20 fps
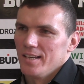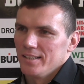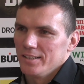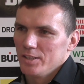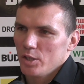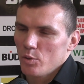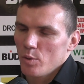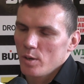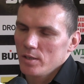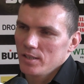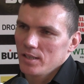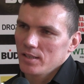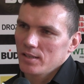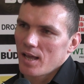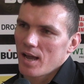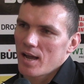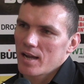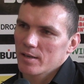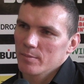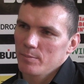Dokładnie
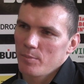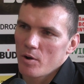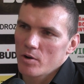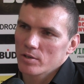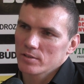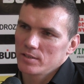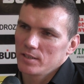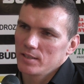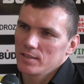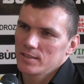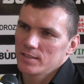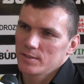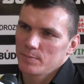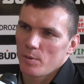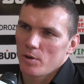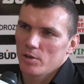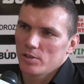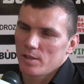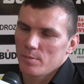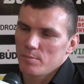tak. Boks jest
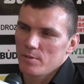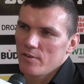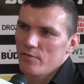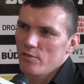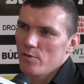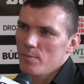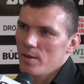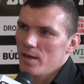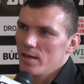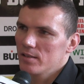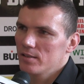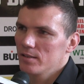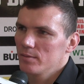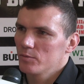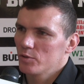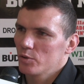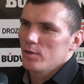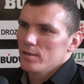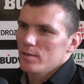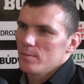sportem
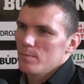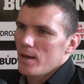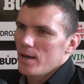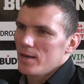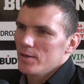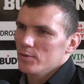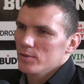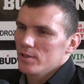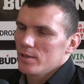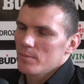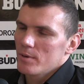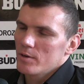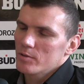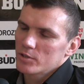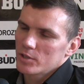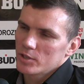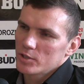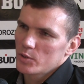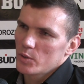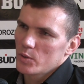niewymiernym. Tony Belliu nie miał
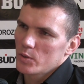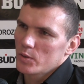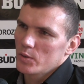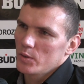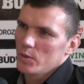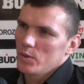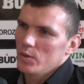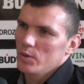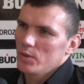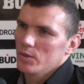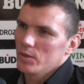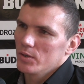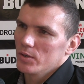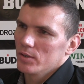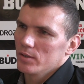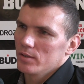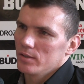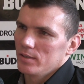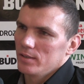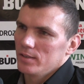szacunku
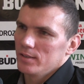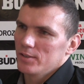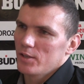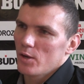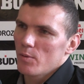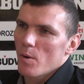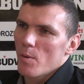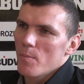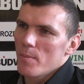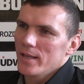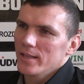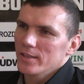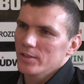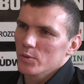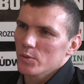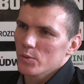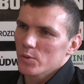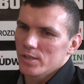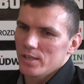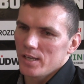e, do
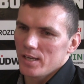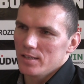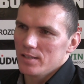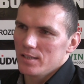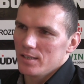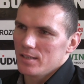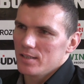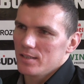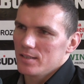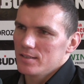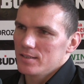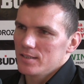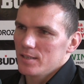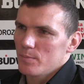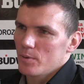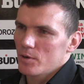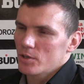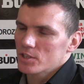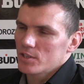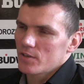momentu, kiedy z
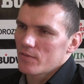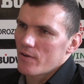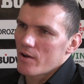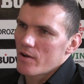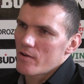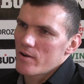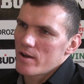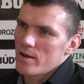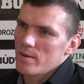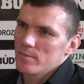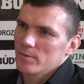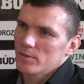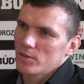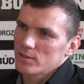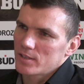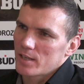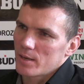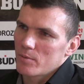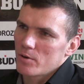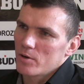nim boksowałem.
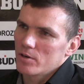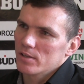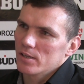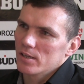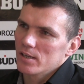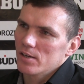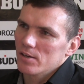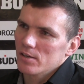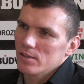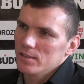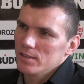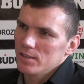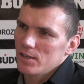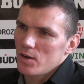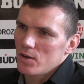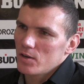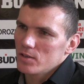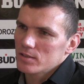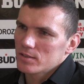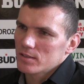To samo Grigory i
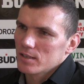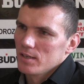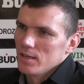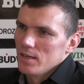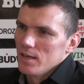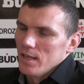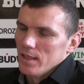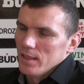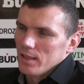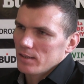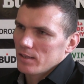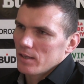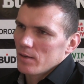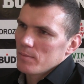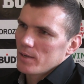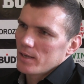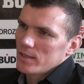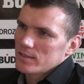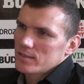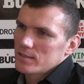Drozd,
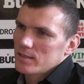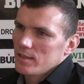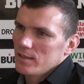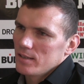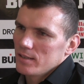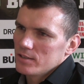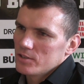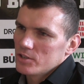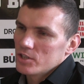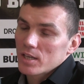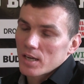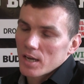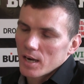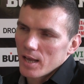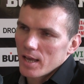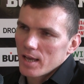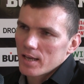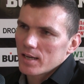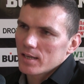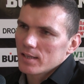natomiast e, czy
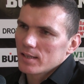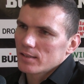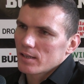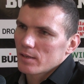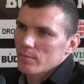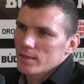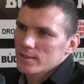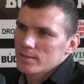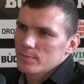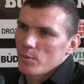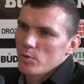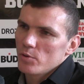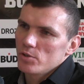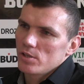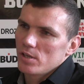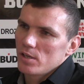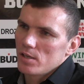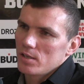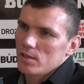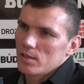Kalenga, natomiast
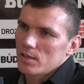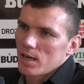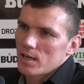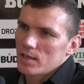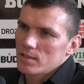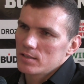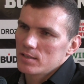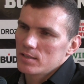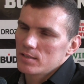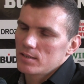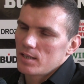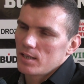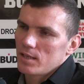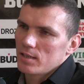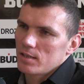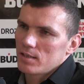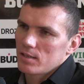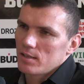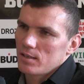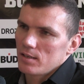później każdy z
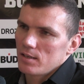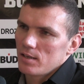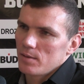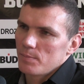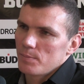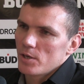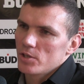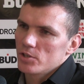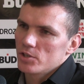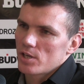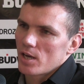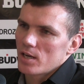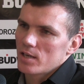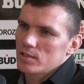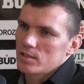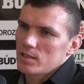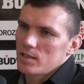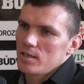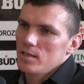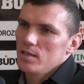tych e,
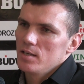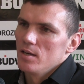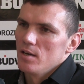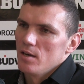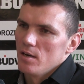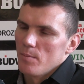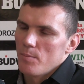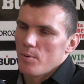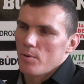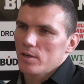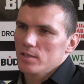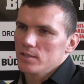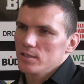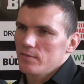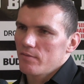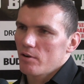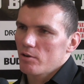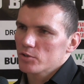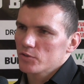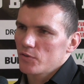pięściarzy
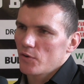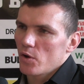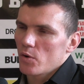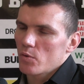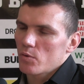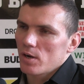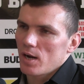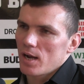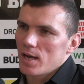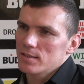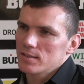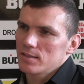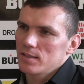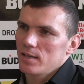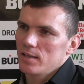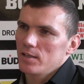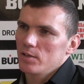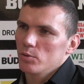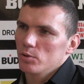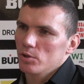pokazywał swoją
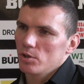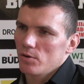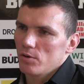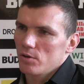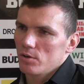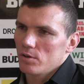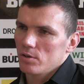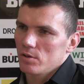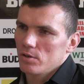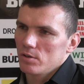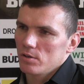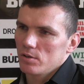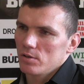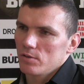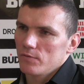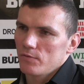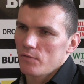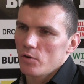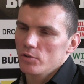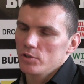klasę i
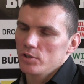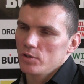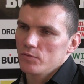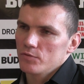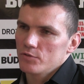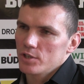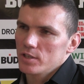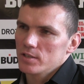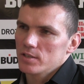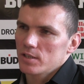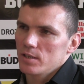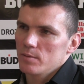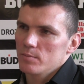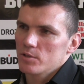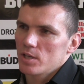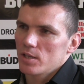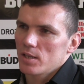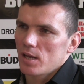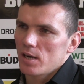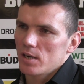udowodnił wszystkim,
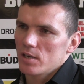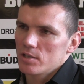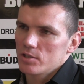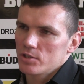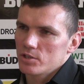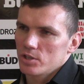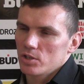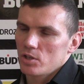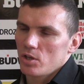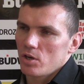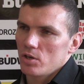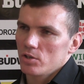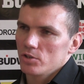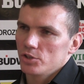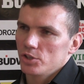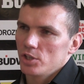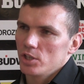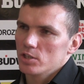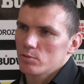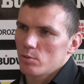że należy do
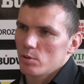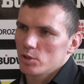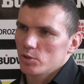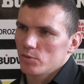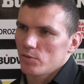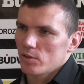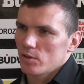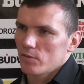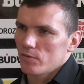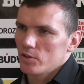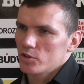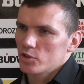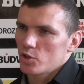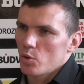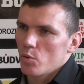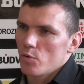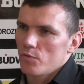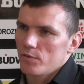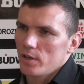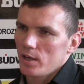ścisłej światowej
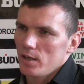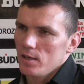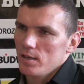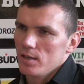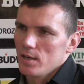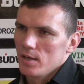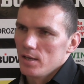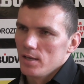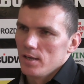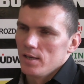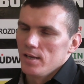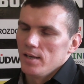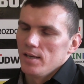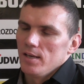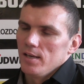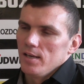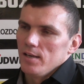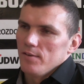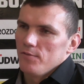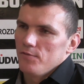czołówki.
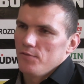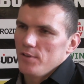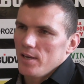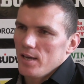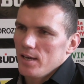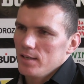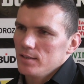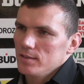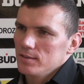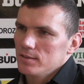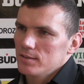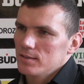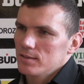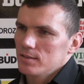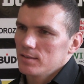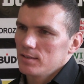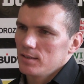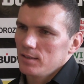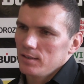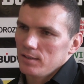
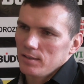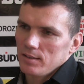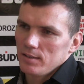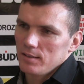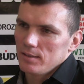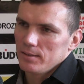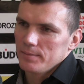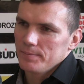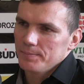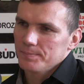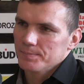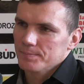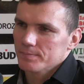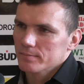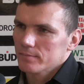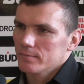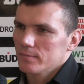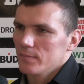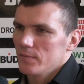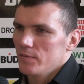Więc, e,
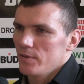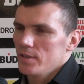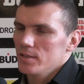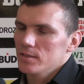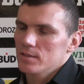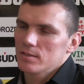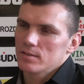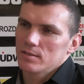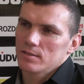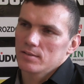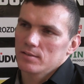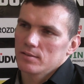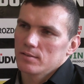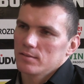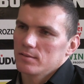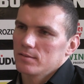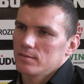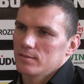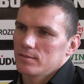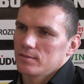
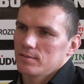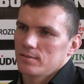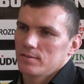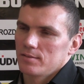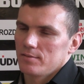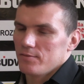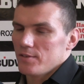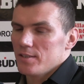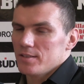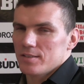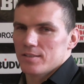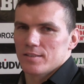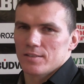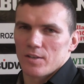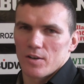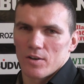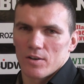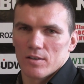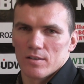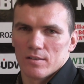więc, więc
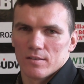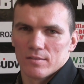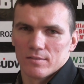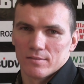co?